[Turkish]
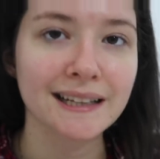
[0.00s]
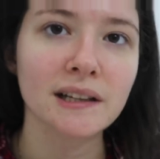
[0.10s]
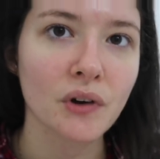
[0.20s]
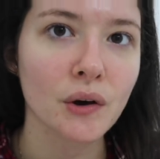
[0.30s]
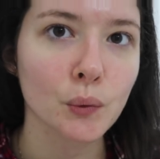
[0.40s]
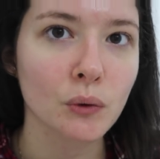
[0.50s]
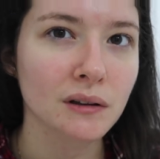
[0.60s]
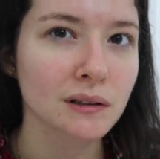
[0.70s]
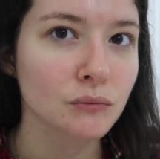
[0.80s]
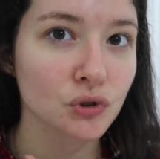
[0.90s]
ilk defa
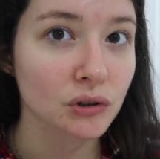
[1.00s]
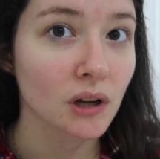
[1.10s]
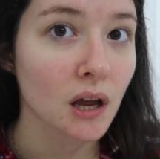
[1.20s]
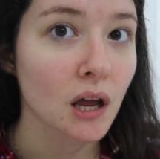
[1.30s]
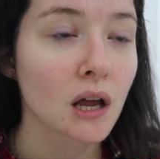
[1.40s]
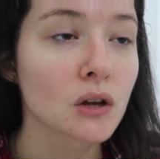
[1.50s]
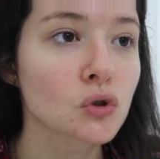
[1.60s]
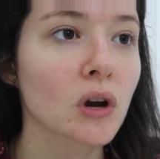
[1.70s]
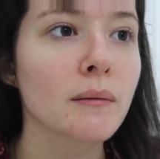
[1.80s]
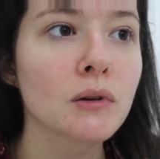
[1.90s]
kullandığım için çok